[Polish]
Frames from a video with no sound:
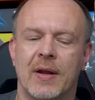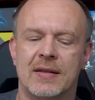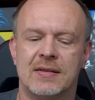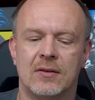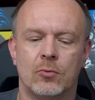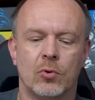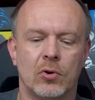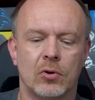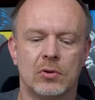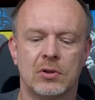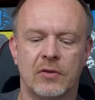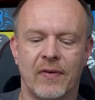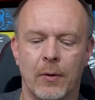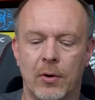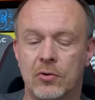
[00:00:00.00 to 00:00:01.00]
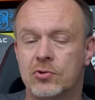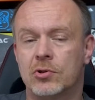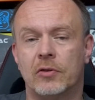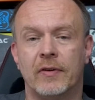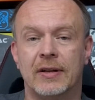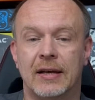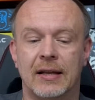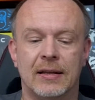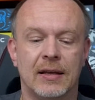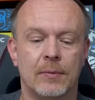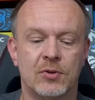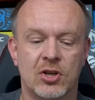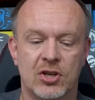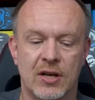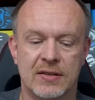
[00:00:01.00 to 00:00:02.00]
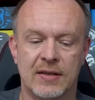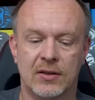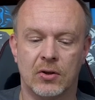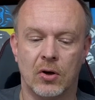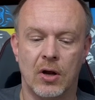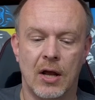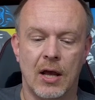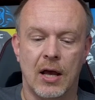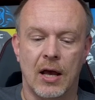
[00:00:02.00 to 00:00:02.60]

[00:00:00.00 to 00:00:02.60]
pracy długotrwałego użytkowania nie przeszkadza to